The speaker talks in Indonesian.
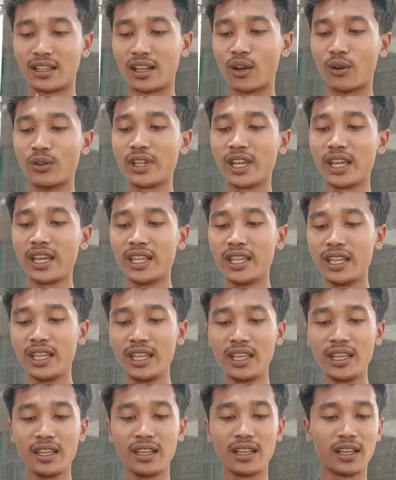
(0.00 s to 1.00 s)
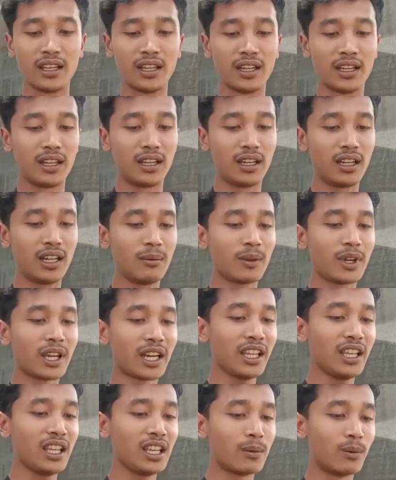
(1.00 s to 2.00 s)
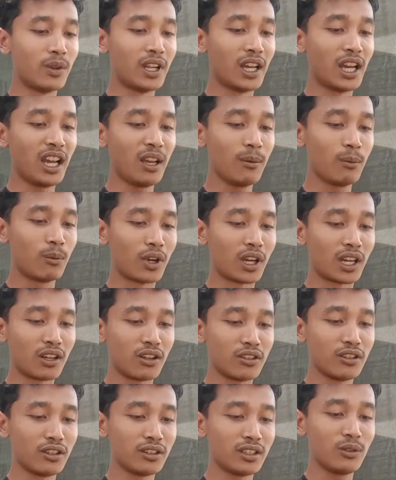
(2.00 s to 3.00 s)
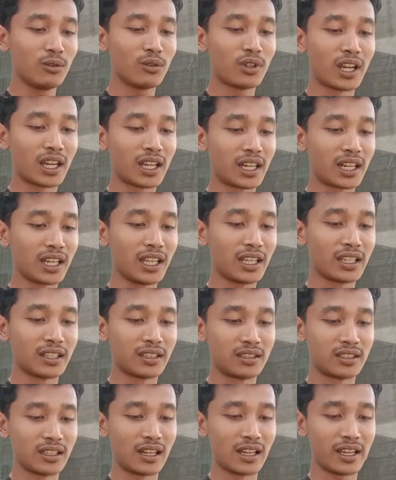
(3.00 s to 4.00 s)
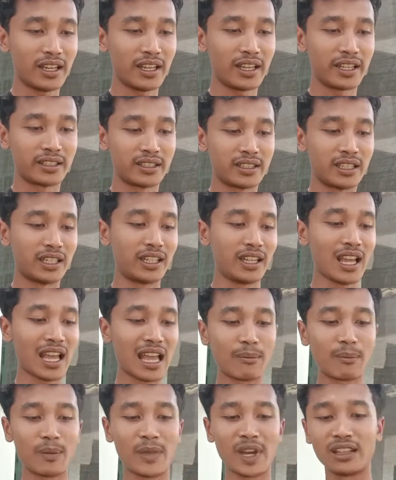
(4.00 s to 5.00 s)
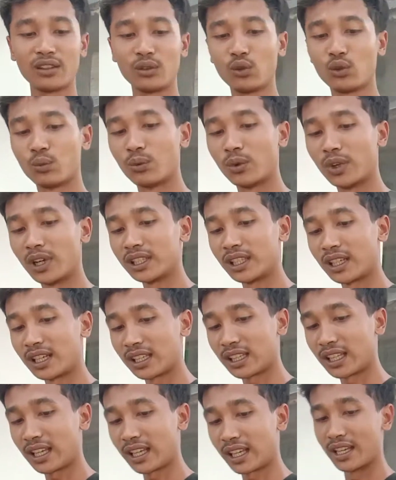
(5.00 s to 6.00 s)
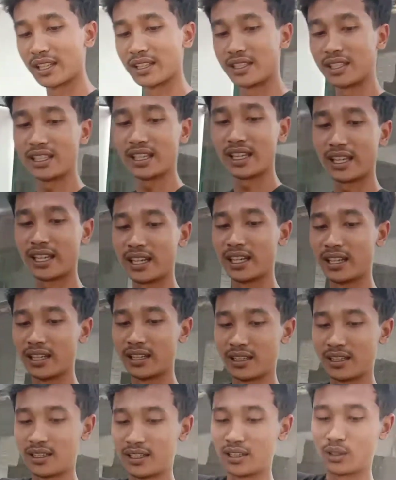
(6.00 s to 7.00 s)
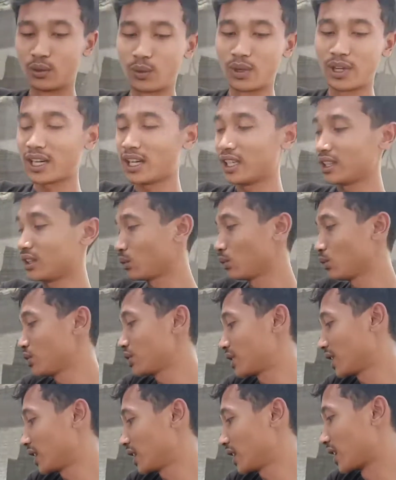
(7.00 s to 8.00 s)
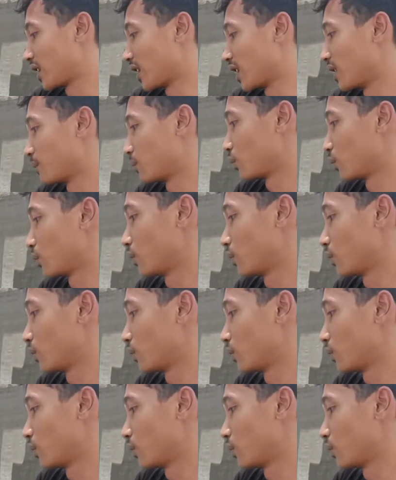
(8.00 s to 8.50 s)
daunnya ini um, kering ya bunda bukan lonyot nih udah kering silakan jadi aman tuh buat red legasinya ya 230.000